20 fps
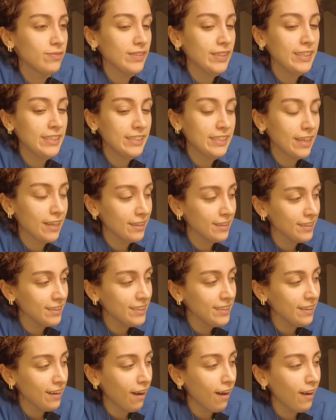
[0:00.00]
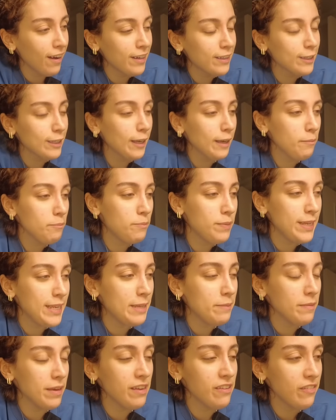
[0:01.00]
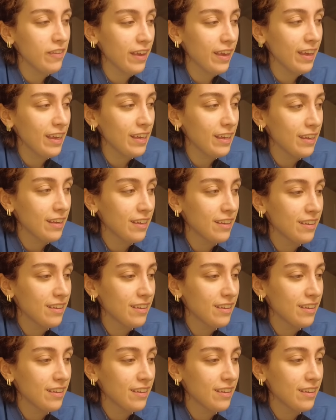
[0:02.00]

İnsanları akla, bilime ve